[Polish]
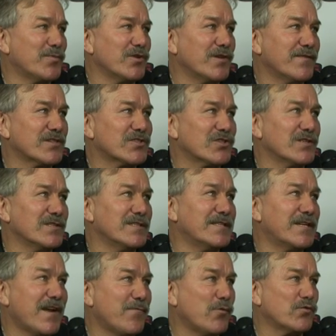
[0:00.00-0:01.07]
ponieważ
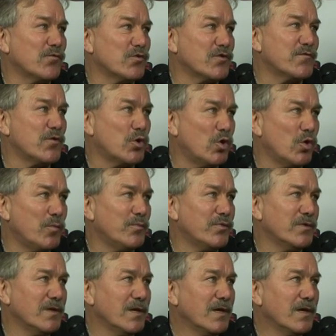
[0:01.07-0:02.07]
e, Rafał otworzył swój klub.